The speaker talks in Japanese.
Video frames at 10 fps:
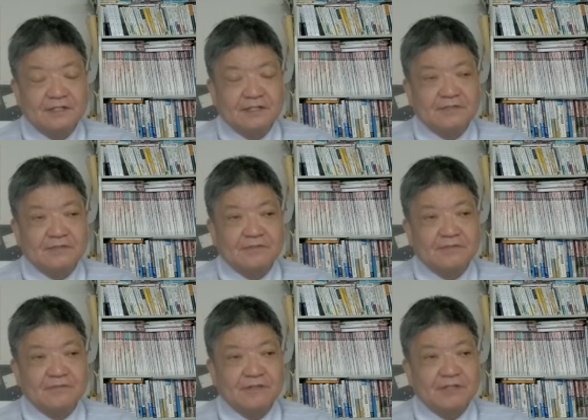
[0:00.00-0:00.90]
えー
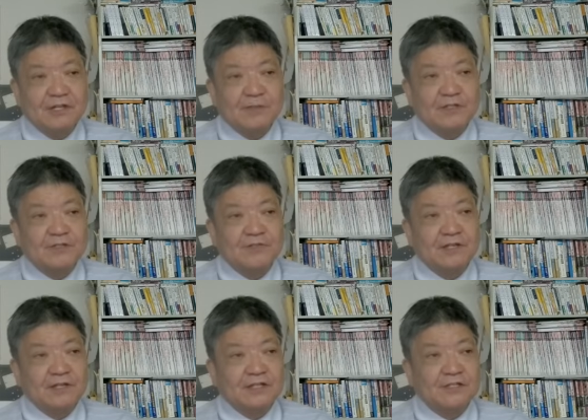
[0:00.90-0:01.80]
と、他の山地証
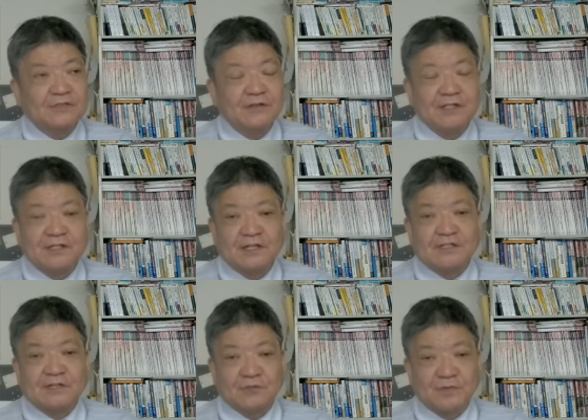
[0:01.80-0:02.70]
券なんか1兆円いってな
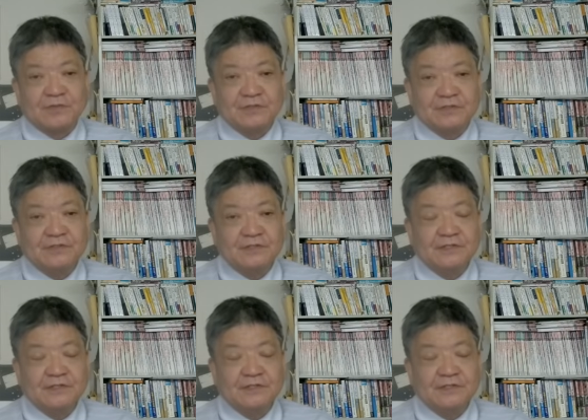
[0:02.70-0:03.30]
かったと思うんですよ、